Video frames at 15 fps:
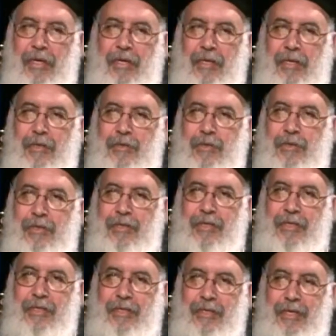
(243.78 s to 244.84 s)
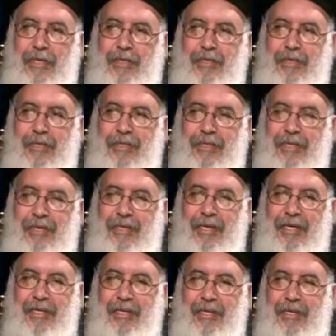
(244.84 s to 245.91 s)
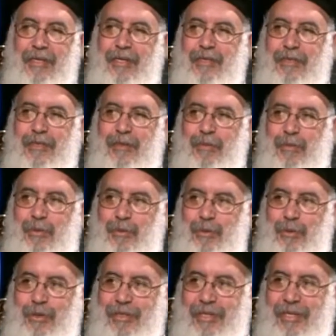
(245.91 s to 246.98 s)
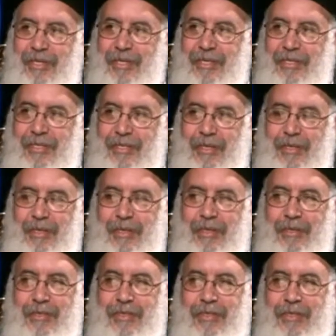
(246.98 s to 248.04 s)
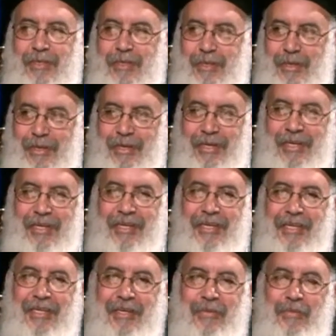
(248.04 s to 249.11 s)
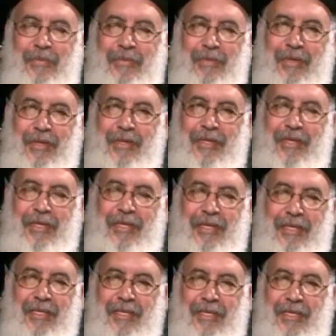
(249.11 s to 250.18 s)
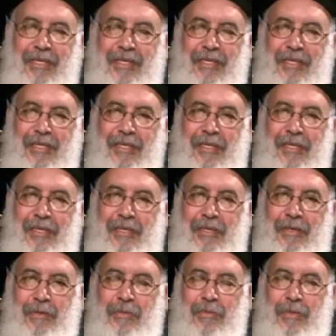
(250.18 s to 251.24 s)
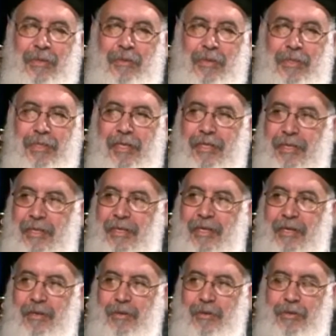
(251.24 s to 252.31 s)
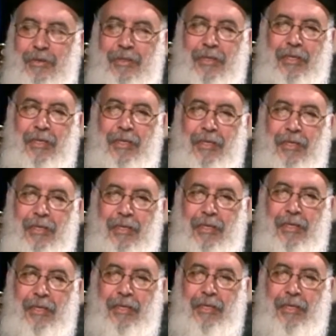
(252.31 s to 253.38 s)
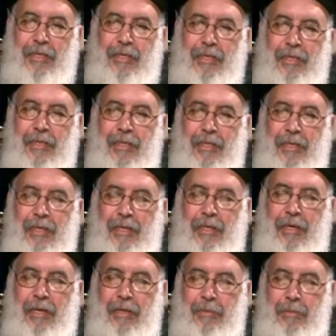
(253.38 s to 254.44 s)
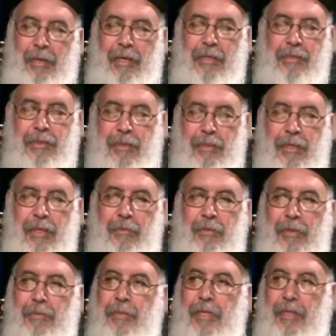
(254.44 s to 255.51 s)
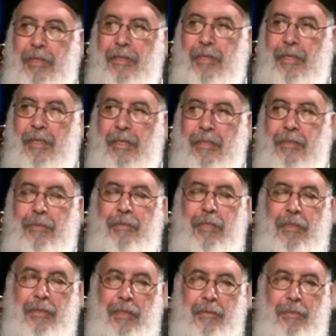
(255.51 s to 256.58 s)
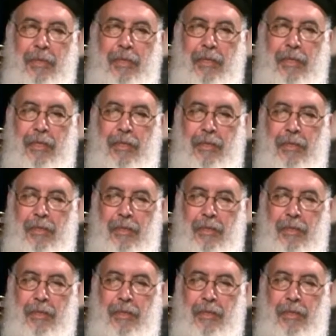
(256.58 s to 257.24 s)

أنا أشكرك أن حضرتك يعني لخصت الموضوع تلخيص رائع يعني آه ووصلتنا للنقطة اللي أنا حاسس إن هي مهمة جدا لازم ننتبه ليها